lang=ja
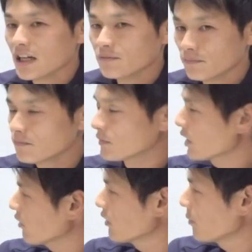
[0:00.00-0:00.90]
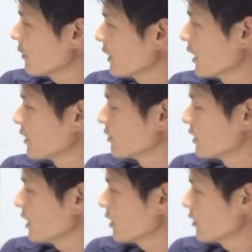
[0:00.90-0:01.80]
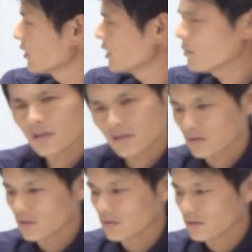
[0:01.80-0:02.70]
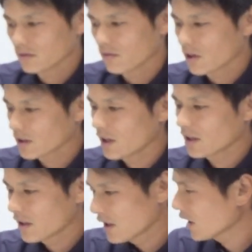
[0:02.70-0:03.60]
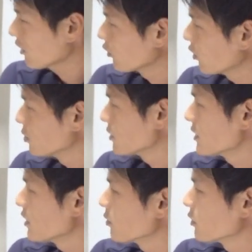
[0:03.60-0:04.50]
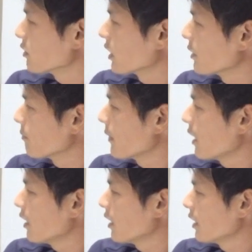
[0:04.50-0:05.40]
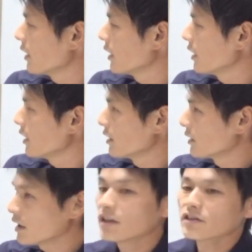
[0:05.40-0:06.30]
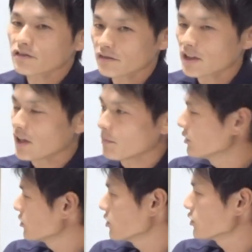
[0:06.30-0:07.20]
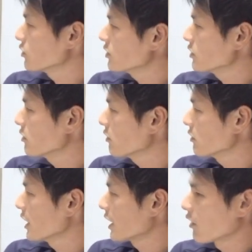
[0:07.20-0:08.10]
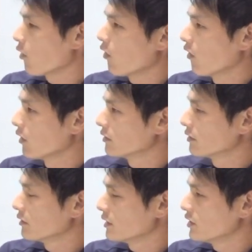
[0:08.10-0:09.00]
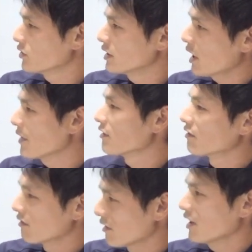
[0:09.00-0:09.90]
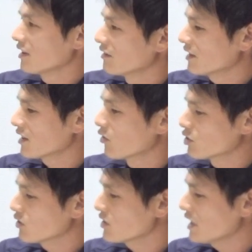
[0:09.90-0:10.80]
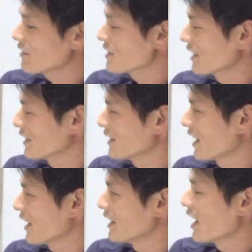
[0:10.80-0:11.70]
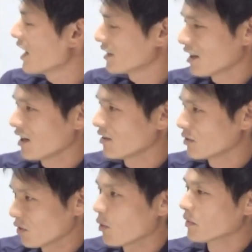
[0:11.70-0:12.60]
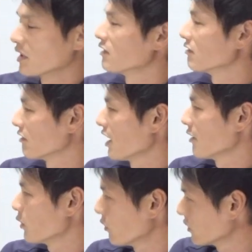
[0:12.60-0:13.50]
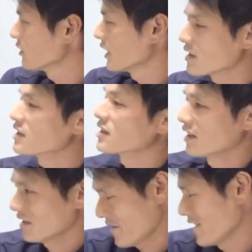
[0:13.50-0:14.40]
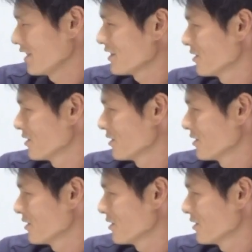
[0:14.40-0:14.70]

うん、うん、結構やっぱりあの家、今のご家庭ってね結構動物性のものがいっぱい出てくるので、うん、まあ、うちの食事となんかこう、はい、一緒に食べることで、うん、なんかこう帳尻合わせができたらいいなっていうふうに思ってるのでもう本当に優しか出しないです